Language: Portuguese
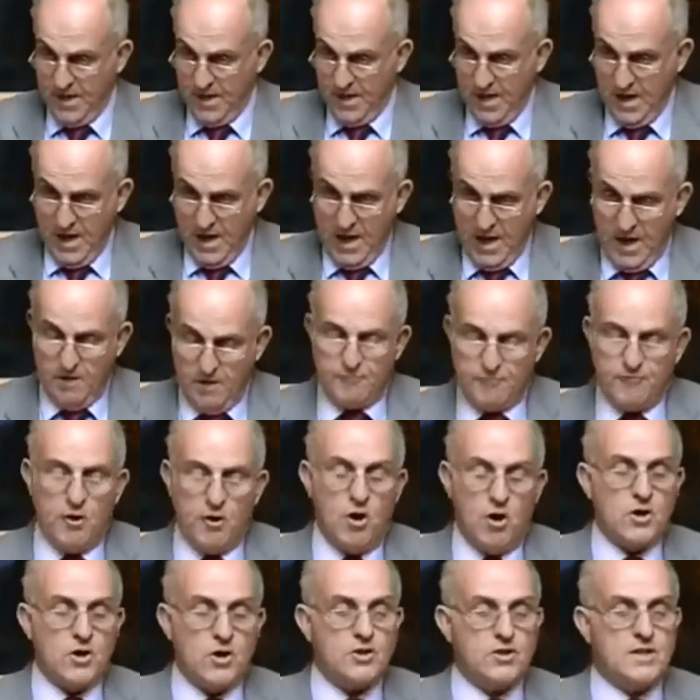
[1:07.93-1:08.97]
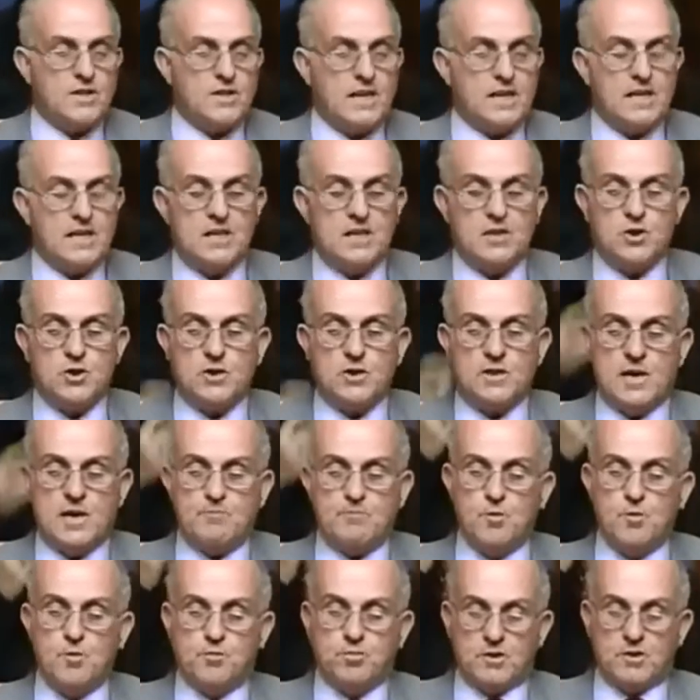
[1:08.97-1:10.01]
É a voz daqueles, da
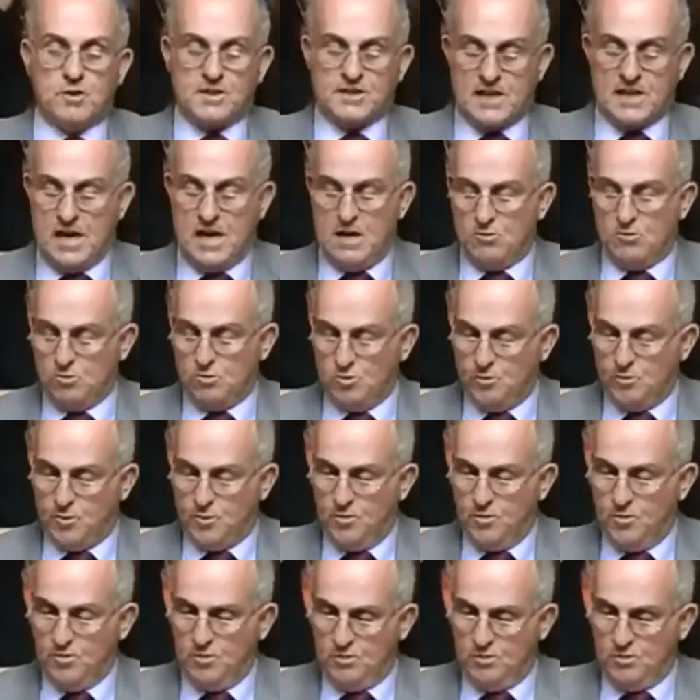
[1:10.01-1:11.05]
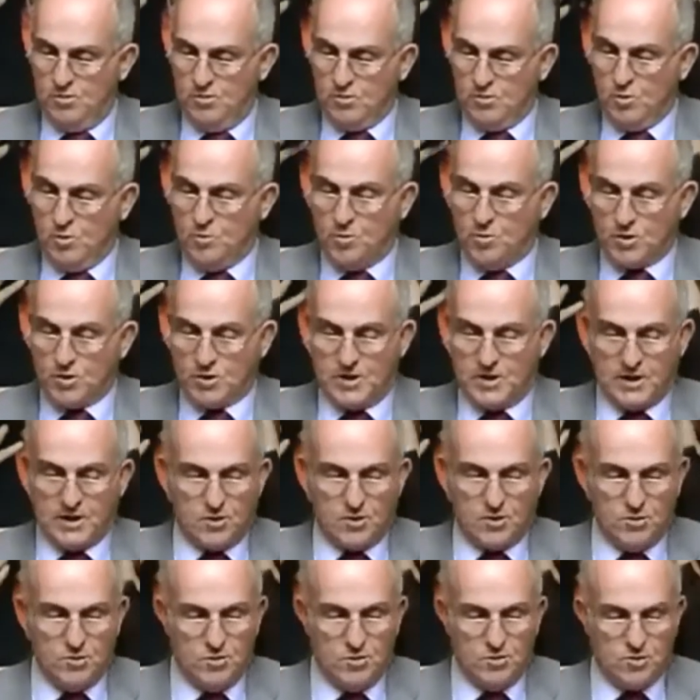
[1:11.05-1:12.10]
população do, do Porto da
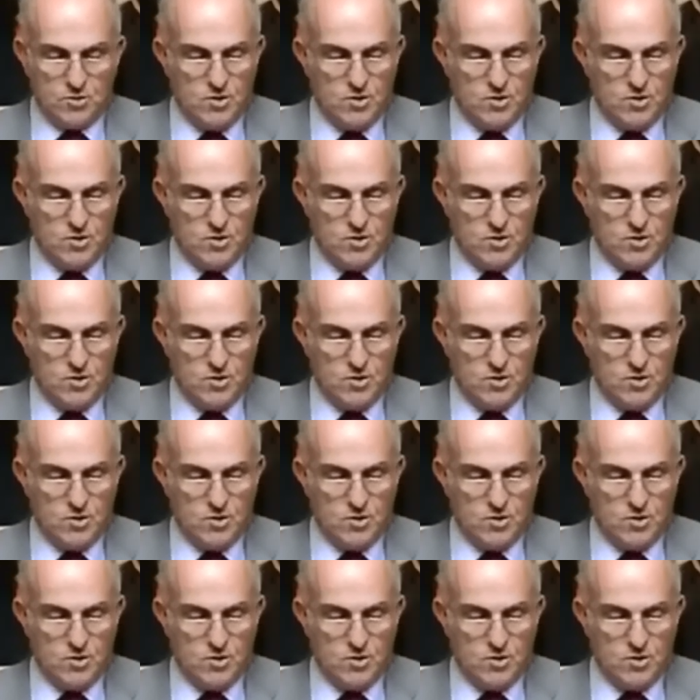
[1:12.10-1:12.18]
Cruz,